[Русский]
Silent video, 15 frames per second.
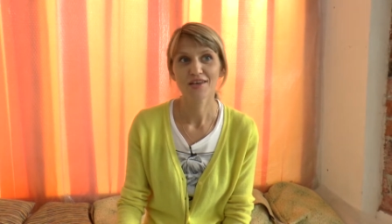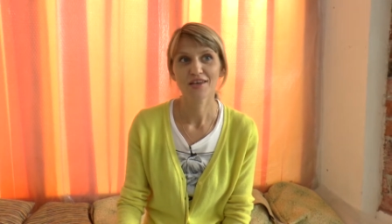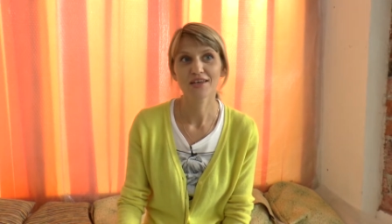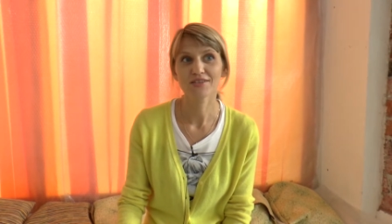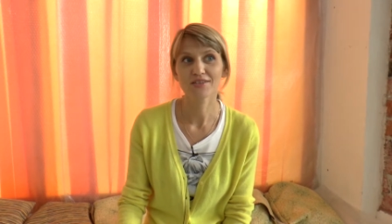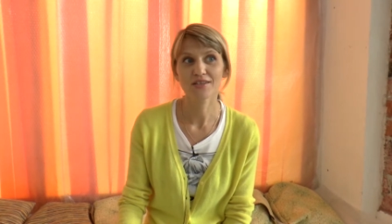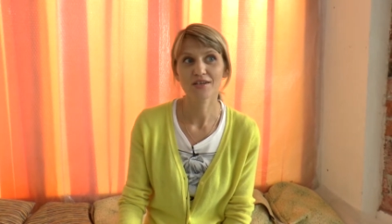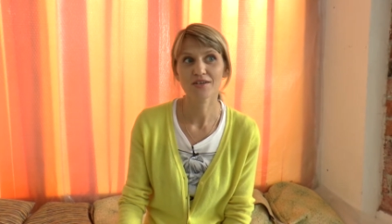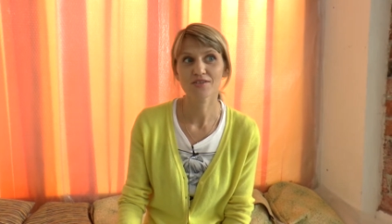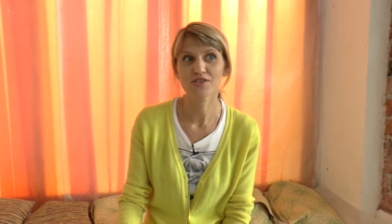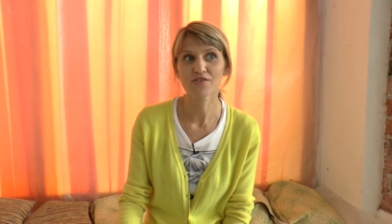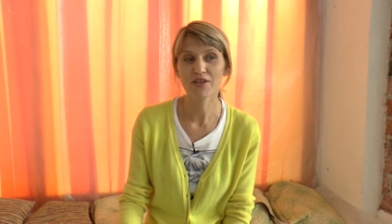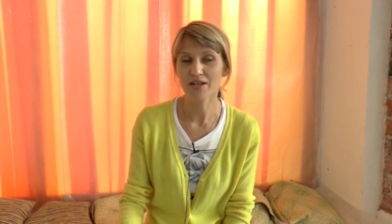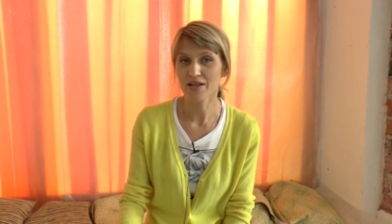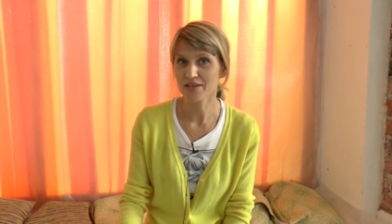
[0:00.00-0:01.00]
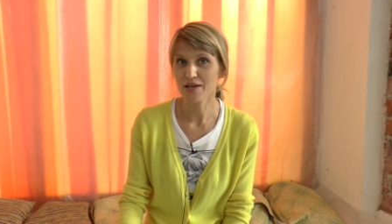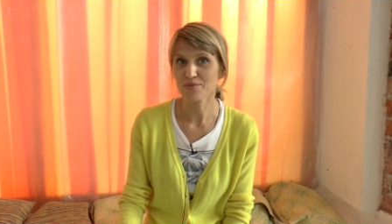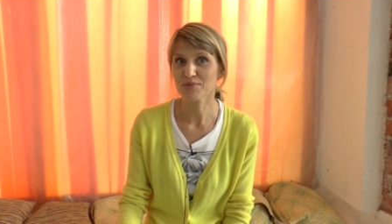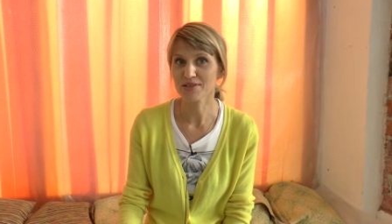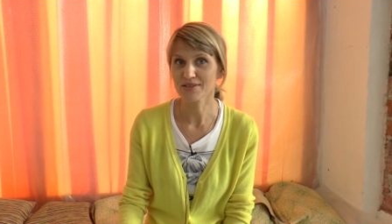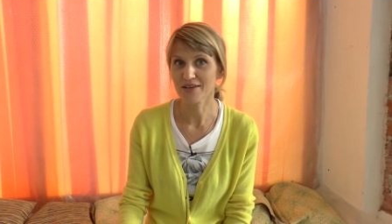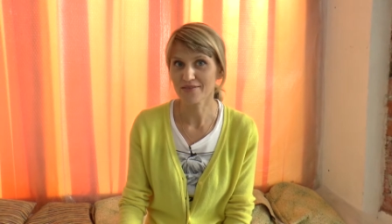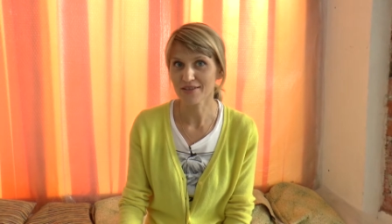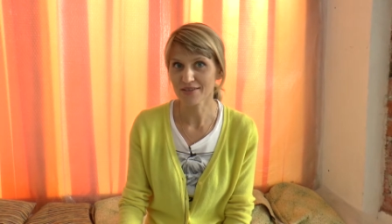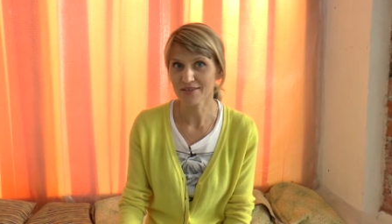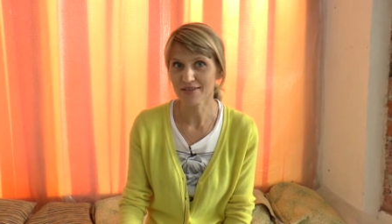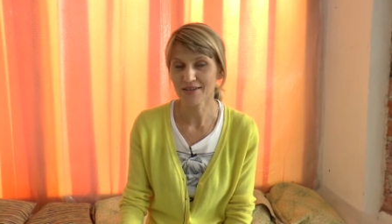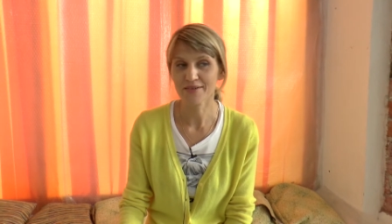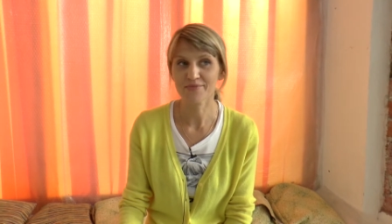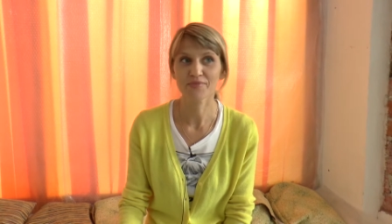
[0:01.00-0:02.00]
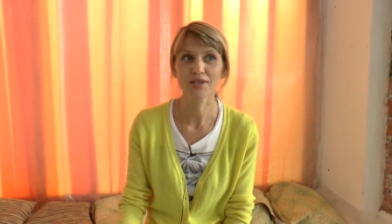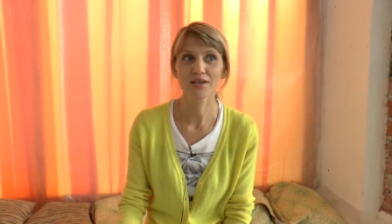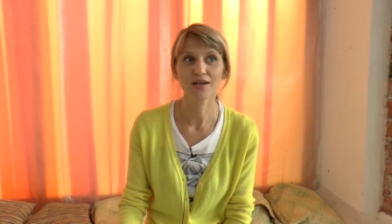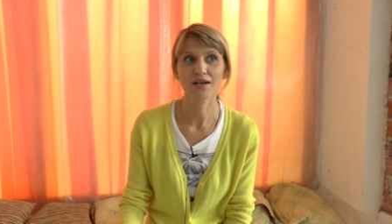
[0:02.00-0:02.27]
Это действительно необыкновенно,